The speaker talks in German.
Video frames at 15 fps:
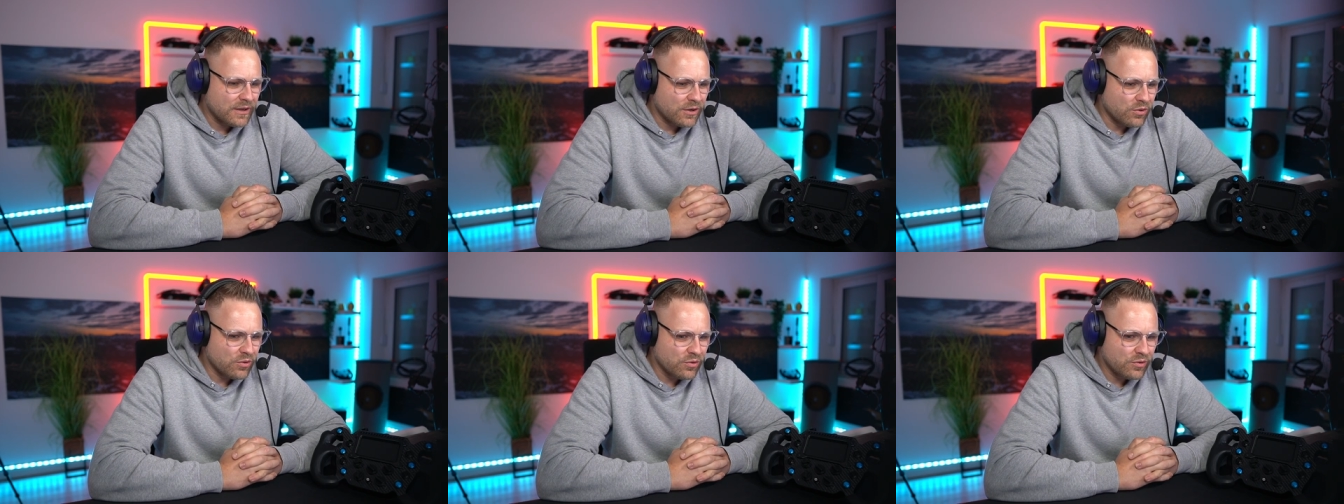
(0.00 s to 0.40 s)

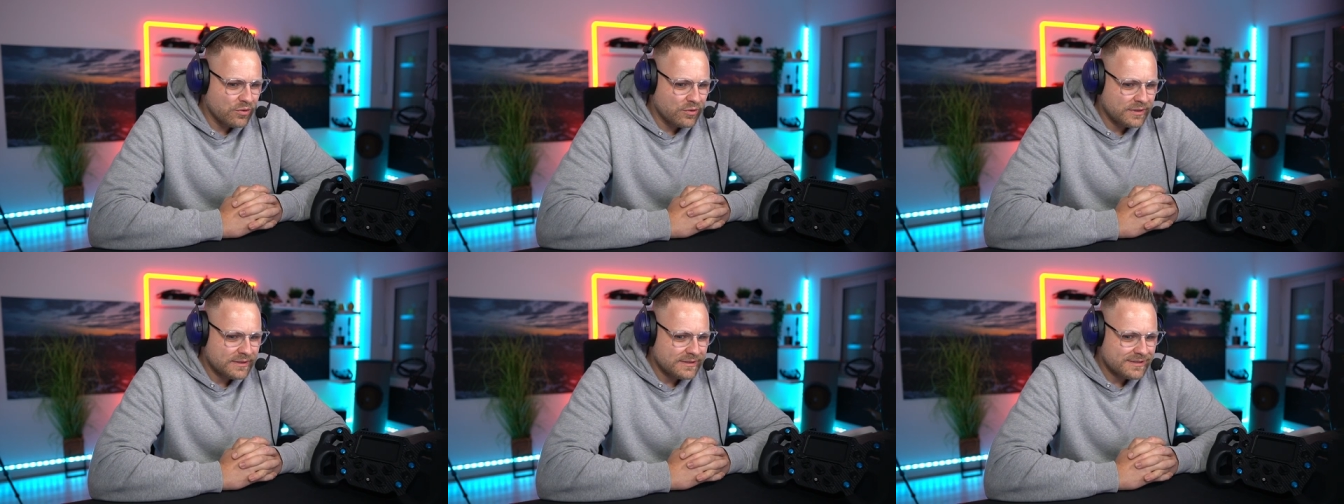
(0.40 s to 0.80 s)

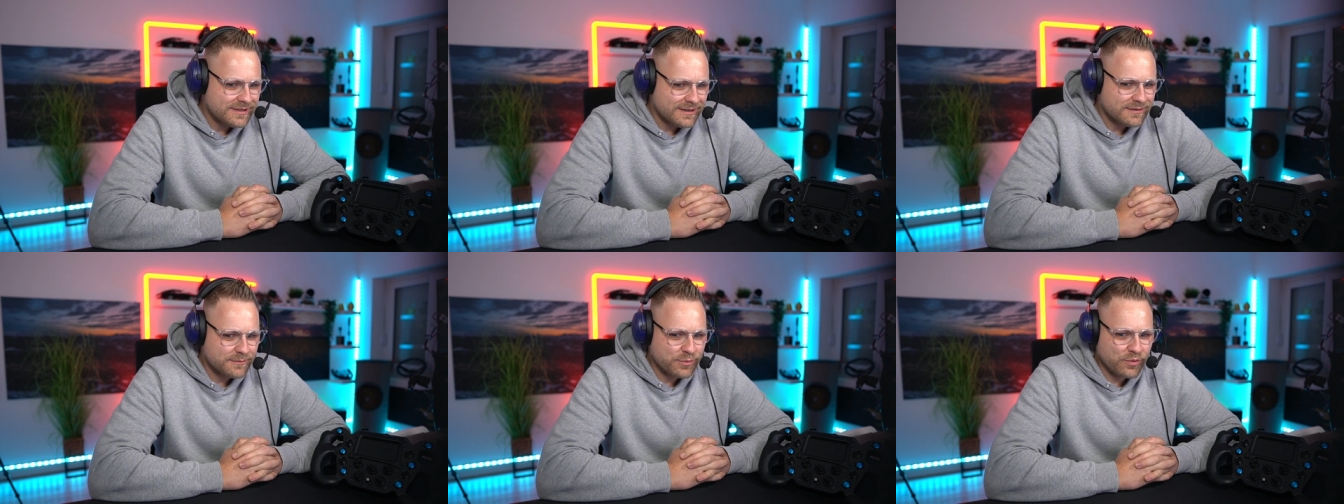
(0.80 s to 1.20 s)
und ich
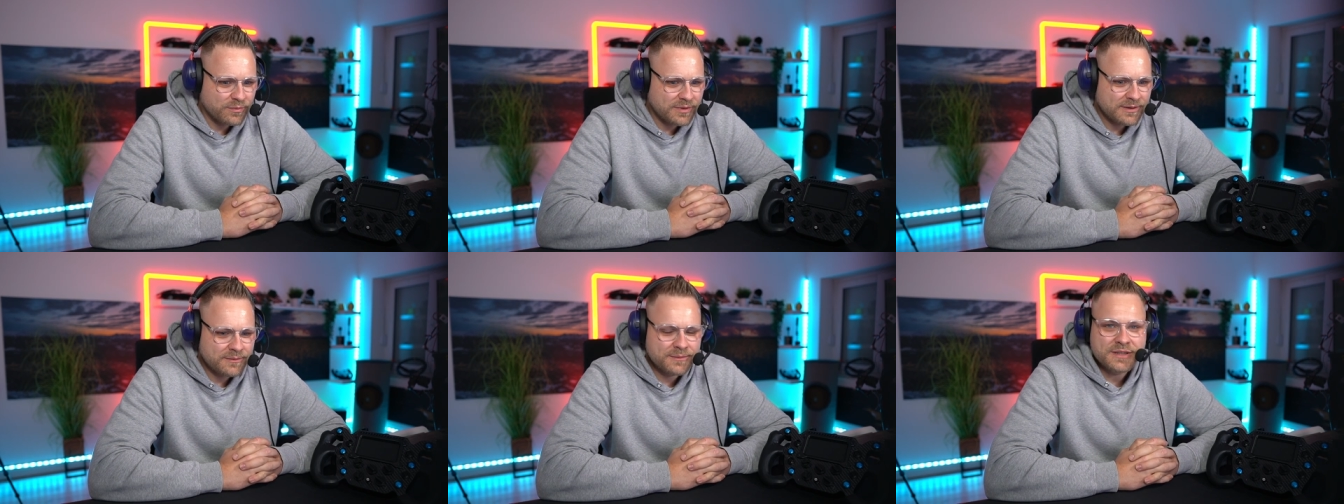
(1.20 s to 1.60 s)
hatte
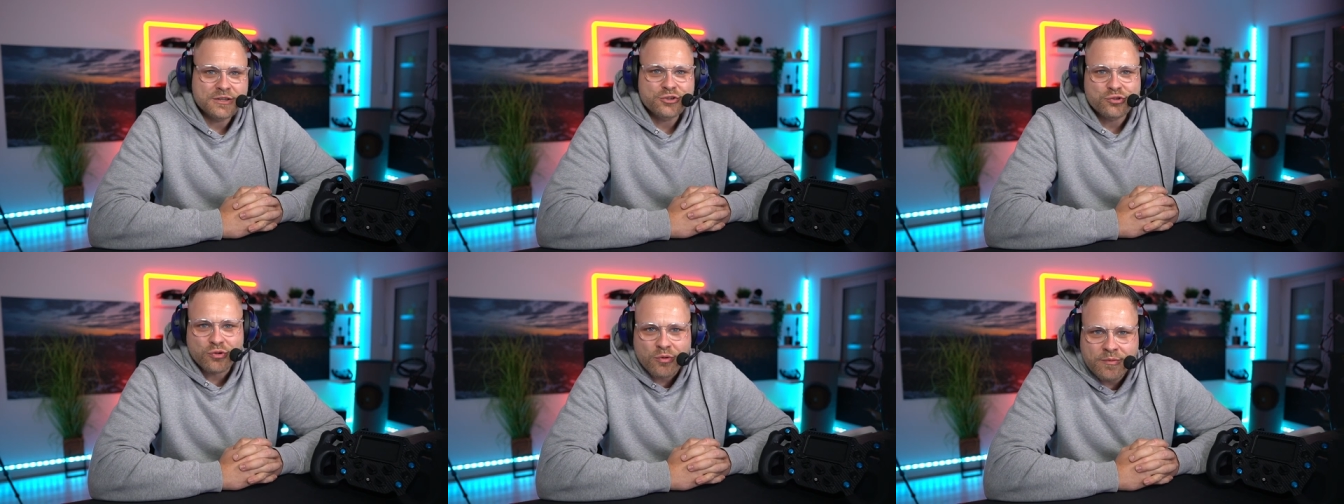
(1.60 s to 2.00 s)
Probleme mit der
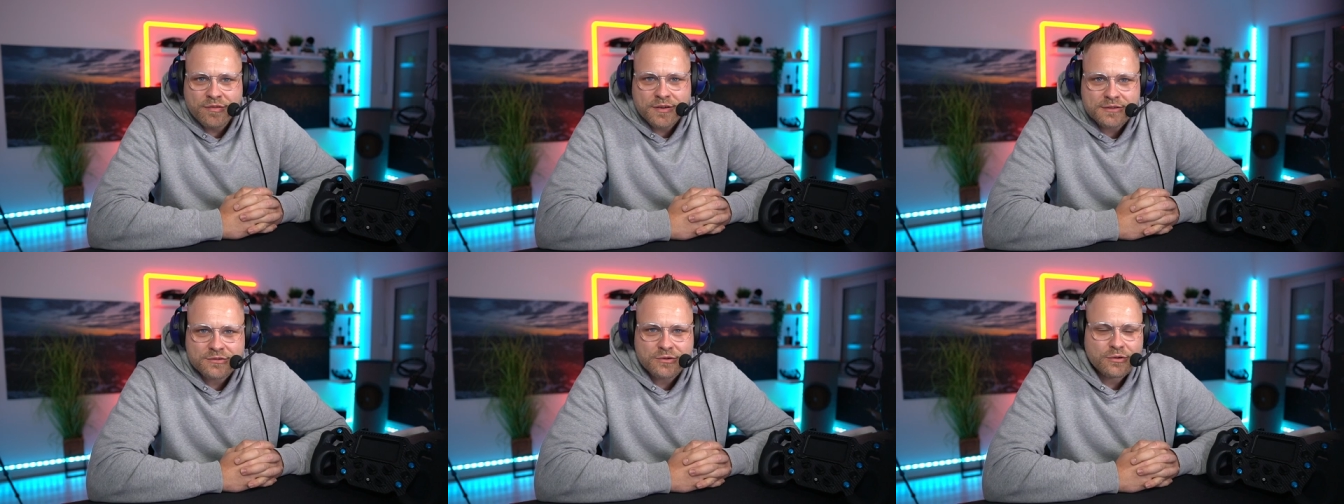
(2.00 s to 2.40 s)

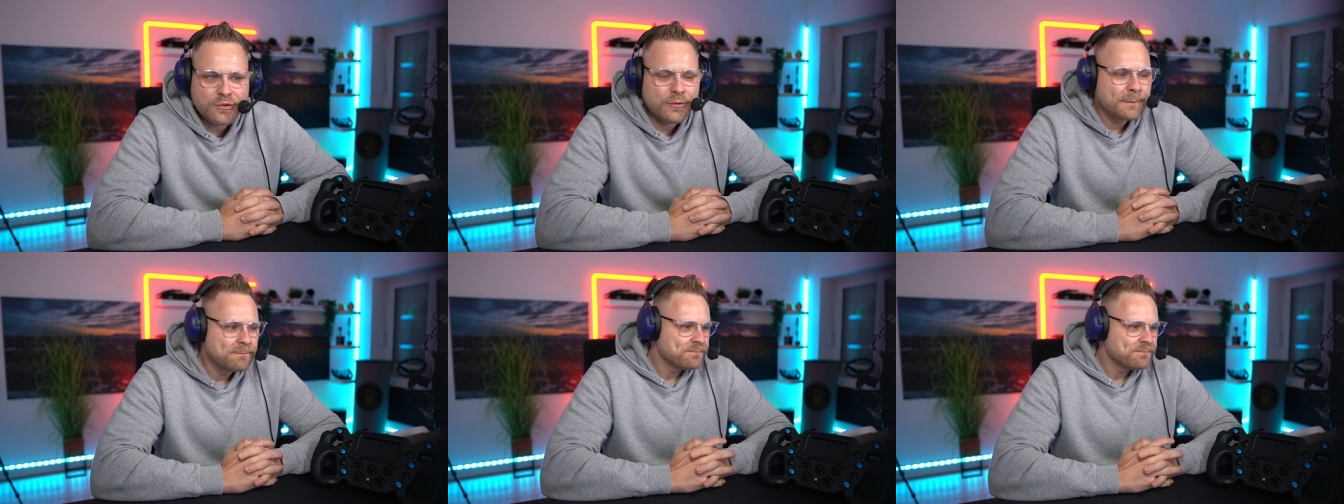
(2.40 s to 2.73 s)
Stromversorgung.